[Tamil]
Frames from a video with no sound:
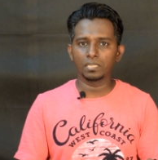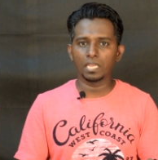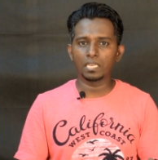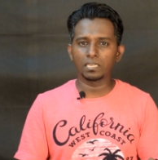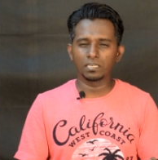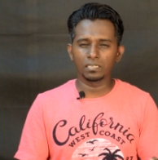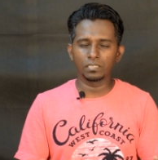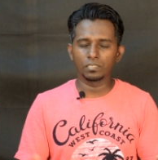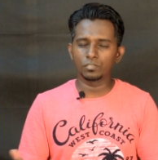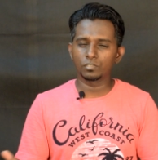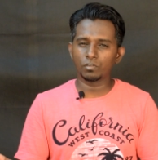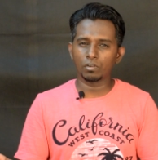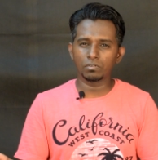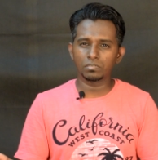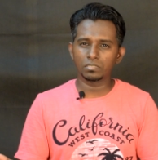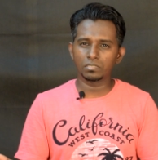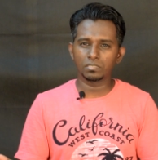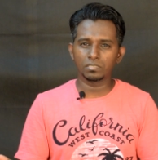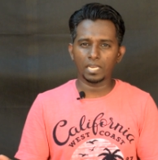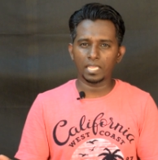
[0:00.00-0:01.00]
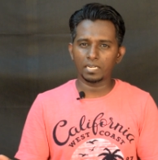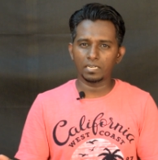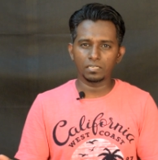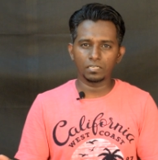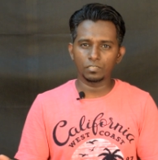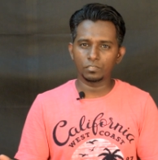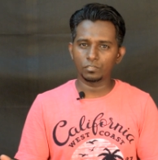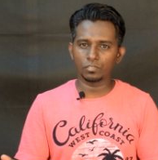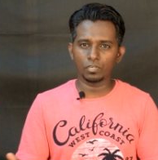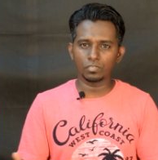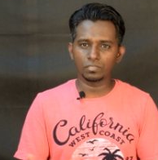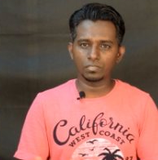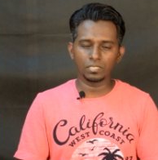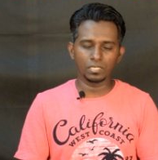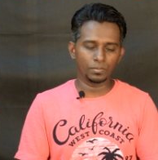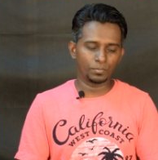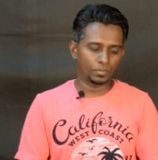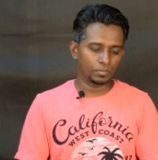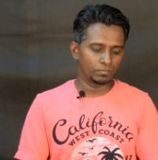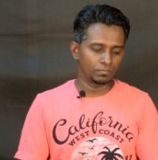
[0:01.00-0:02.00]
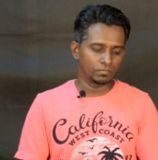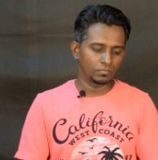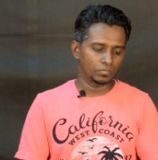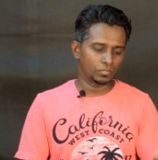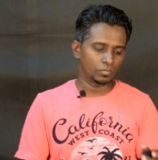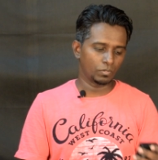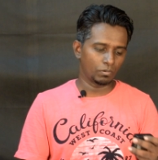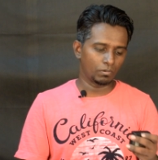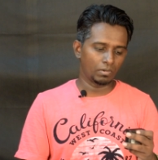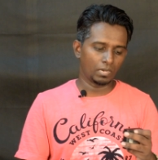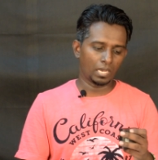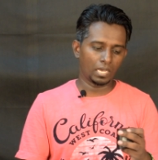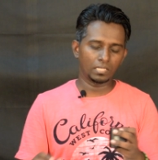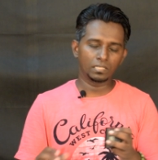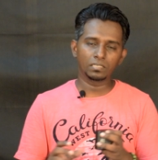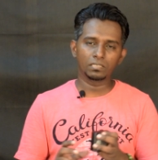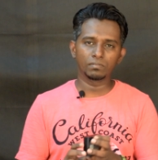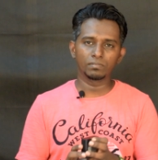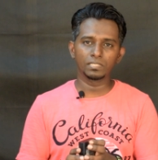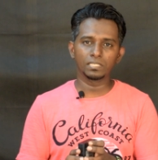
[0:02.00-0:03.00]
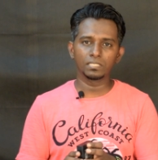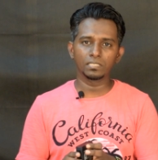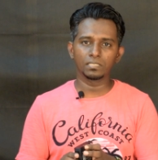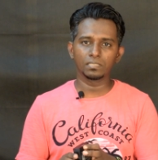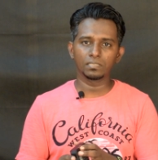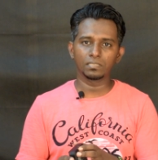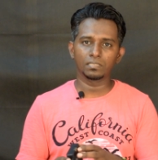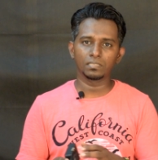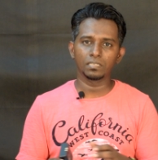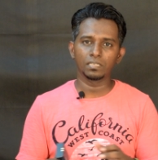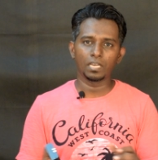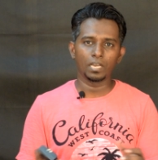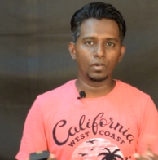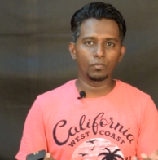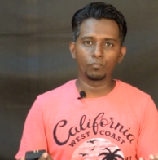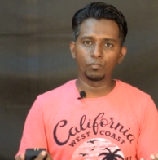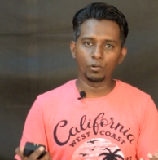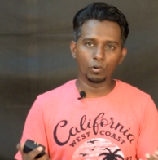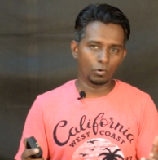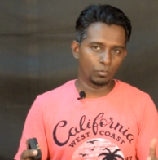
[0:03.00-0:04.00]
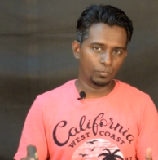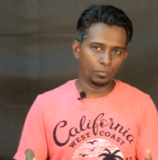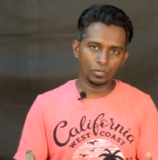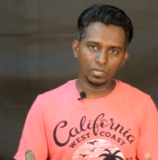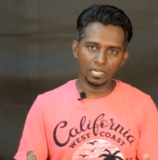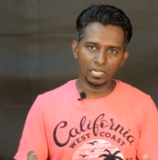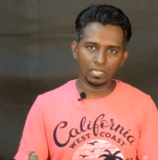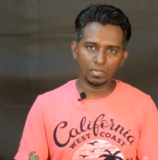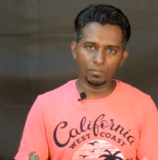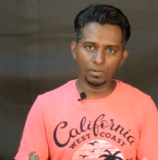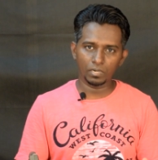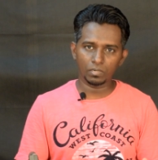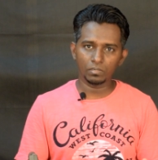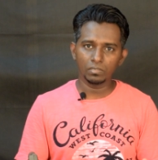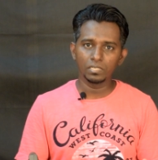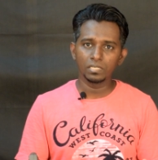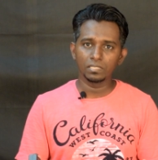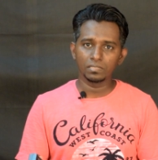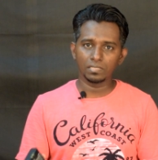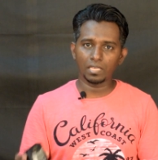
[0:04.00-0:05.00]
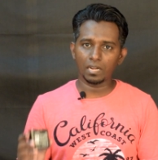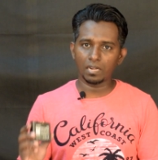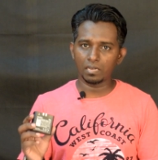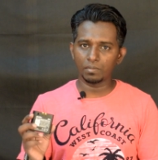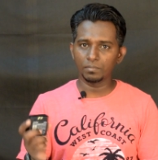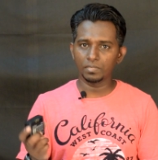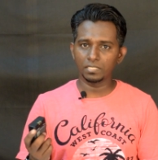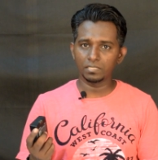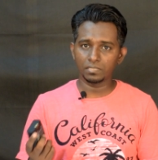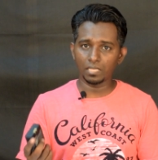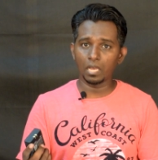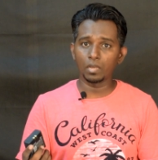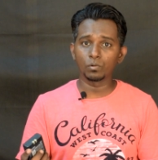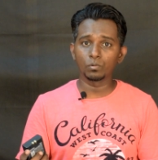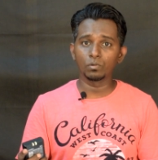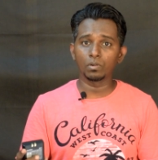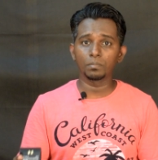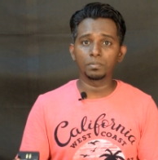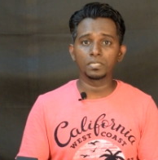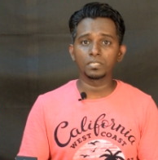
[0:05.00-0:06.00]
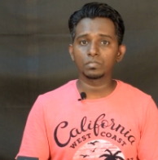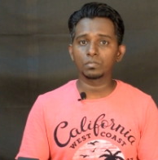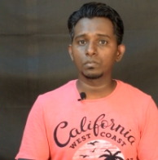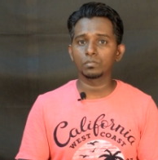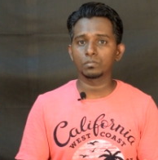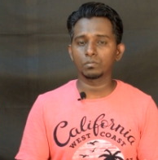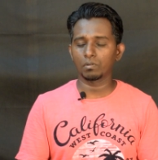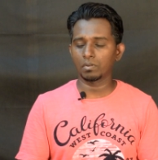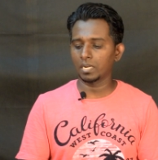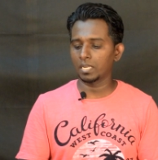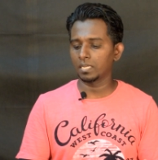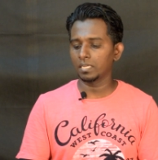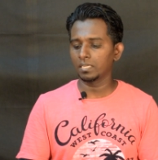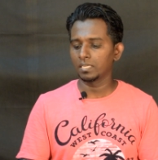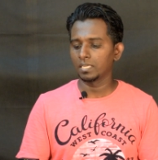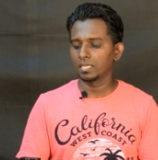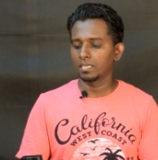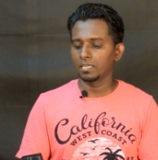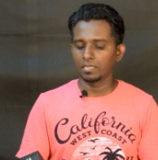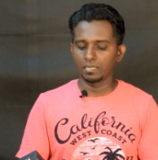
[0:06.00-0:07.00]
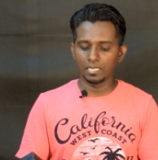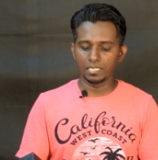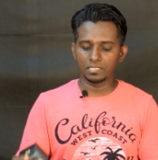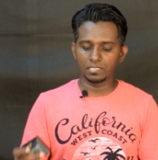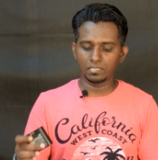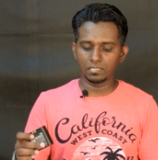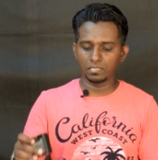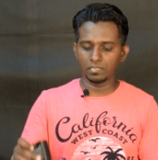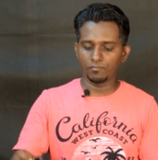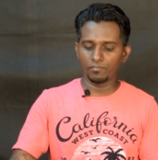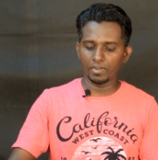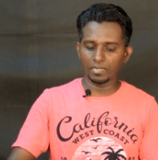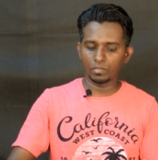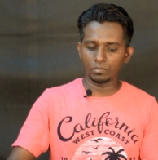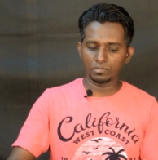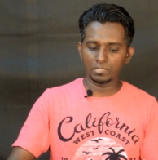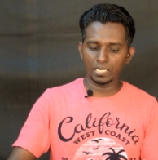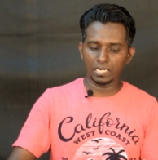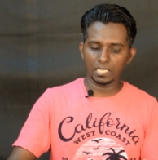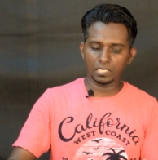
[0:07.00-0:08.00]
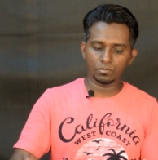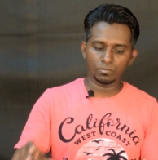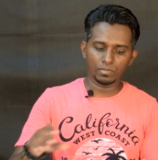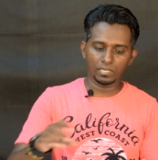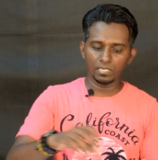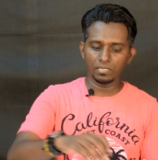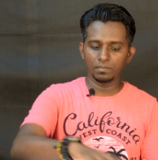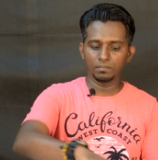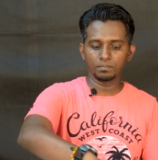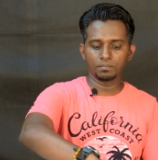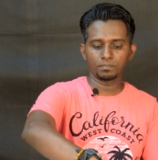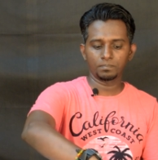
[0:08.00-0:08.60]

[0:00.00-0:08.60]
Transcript: எயிட் ஹண்ட்ரட் ஷார்ட்ஸ் நைன் ஹண்ட்ரட் ஷார்ட்ஸ் எடுப்போம் ஸோ அதுக்கு வந்து ஃபுல் அவுட் புட்டில் எடுக்க மாட்டோம் தாராளமாக இது தாங்கும் அப்படின்னு சொல்லிட்டு சொல்கிறாங்க லெட்ஸ் ஃபைண்ட் அவுட் தட் ஆஸ் வெல்